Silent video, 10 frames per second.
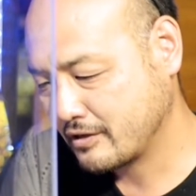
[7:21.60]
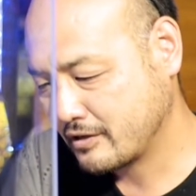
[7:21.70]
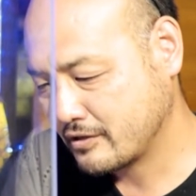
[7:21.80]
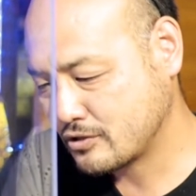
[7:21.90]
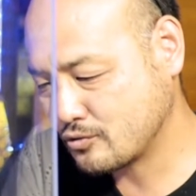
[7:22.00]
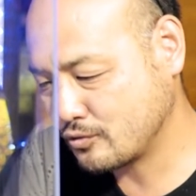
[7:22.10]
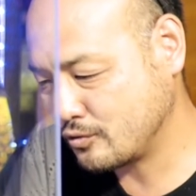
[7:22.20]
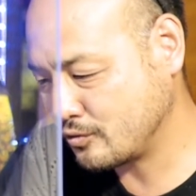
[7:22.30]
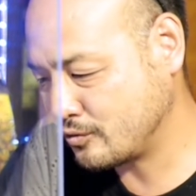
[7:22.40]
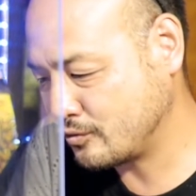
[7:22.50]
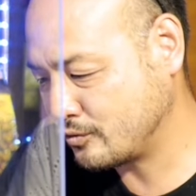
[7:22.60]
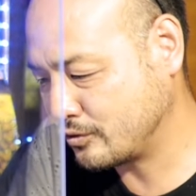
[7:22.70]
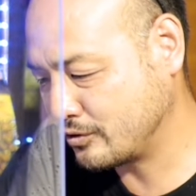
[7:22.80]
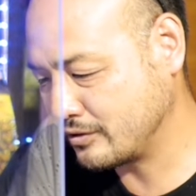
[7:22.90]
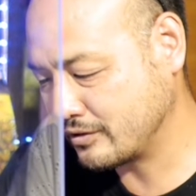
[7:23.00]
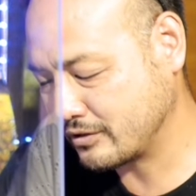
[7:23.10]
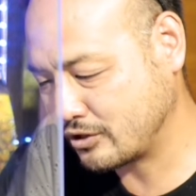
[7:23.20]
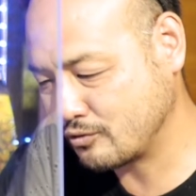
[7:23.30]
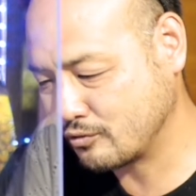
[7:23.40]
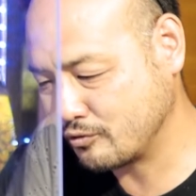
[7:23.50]
そういう
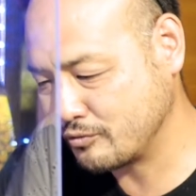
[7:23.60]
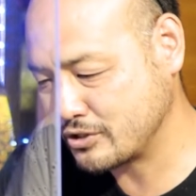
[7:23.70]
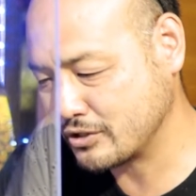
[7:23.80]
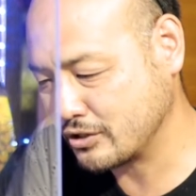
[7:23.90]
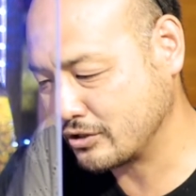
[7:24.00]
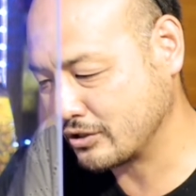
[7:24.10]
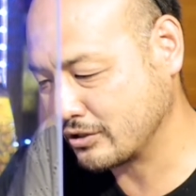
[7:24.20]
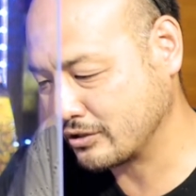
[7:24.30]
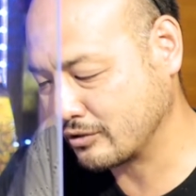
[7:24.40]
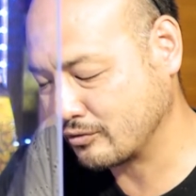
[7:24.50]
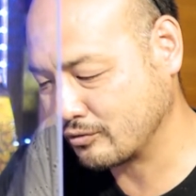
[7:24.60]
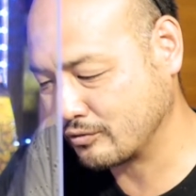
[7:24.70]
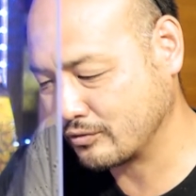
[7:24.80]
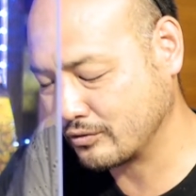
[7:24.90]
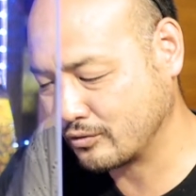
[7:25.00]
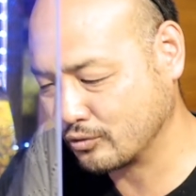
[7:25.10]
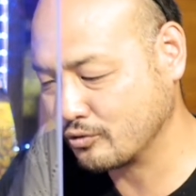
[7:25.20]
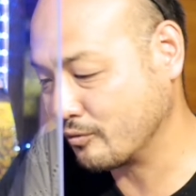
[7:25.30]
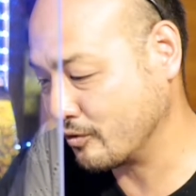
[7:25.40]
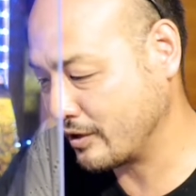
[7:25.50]
記録を見せていただいたこと
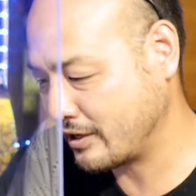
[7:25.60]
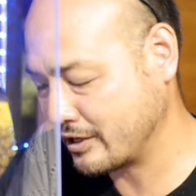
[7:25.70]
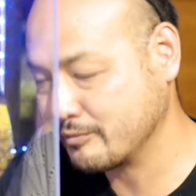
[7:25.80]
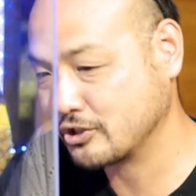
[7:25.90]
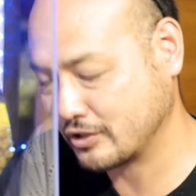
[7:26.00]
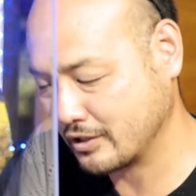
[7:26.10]
もありました。